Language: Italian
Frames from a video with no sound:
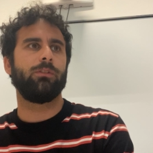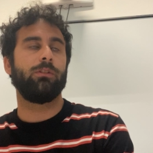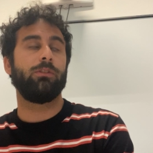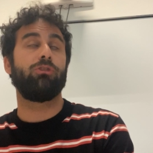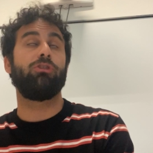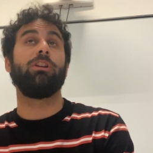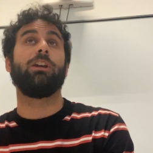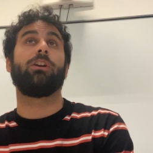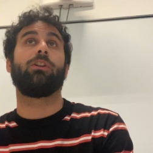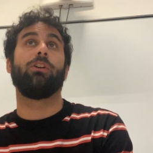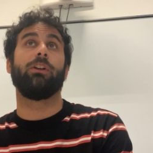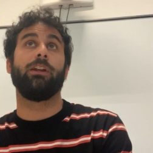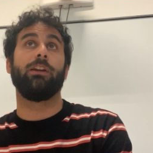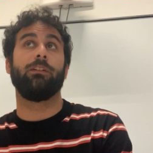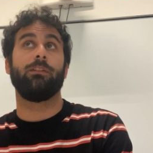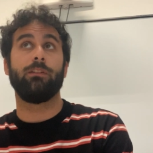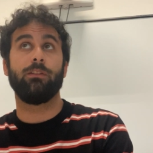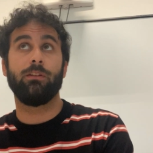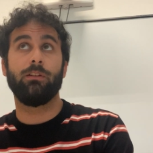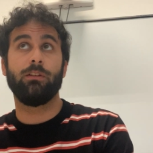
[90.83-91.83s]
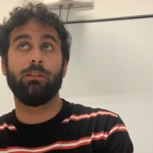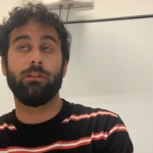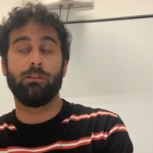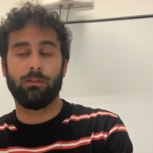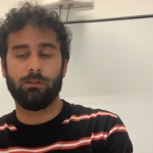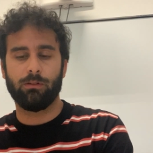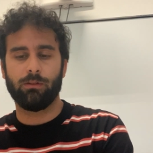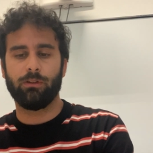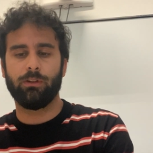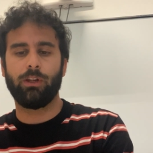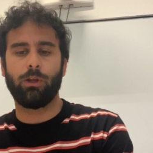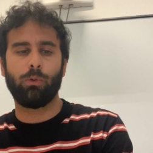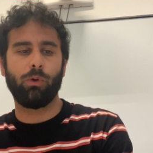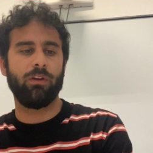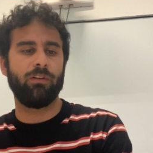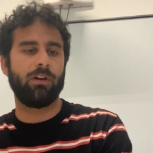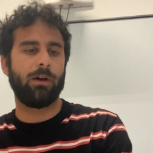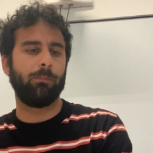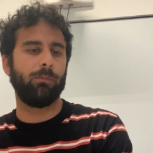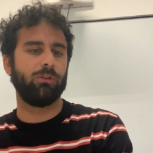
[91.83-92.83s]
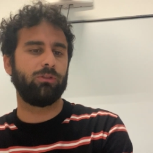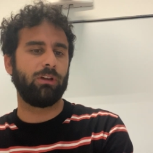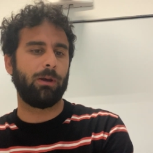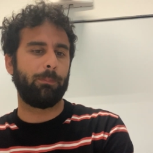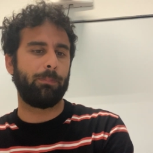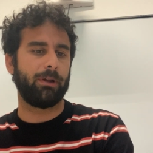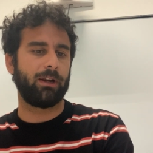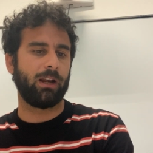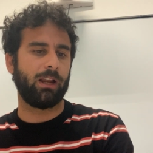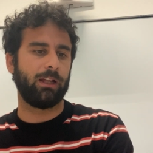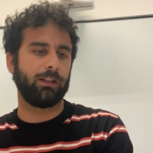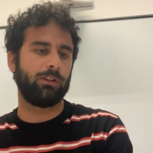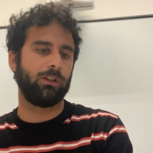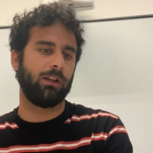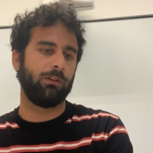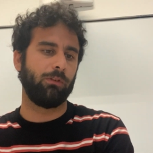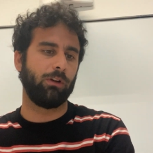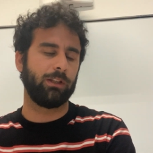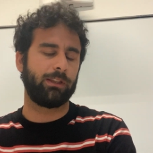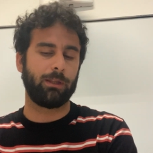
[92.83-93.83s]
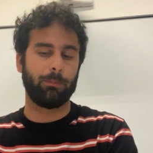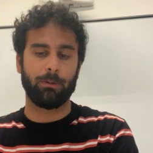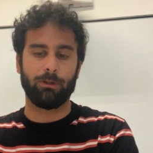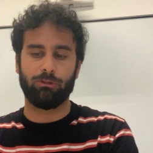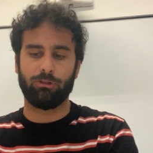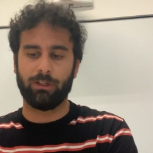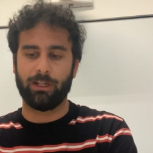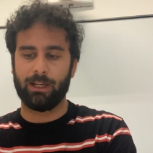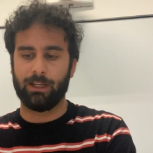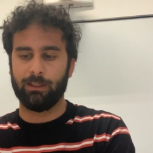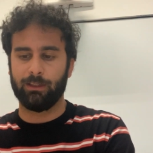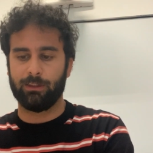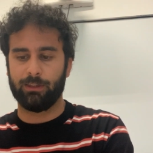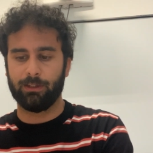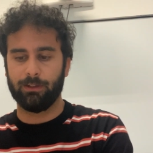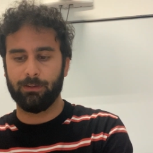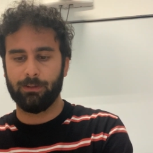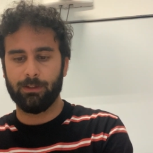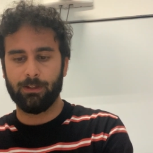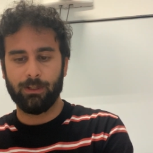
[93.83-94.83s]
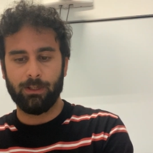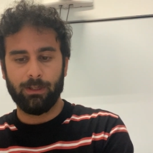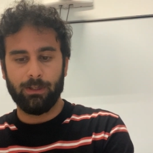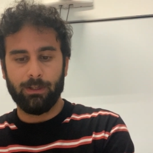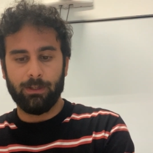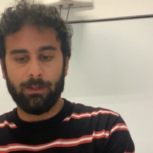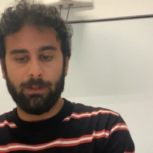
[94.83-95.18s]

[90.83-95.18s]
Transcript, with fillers: Ciconi, di cui avevamo già parlato la volta precedente.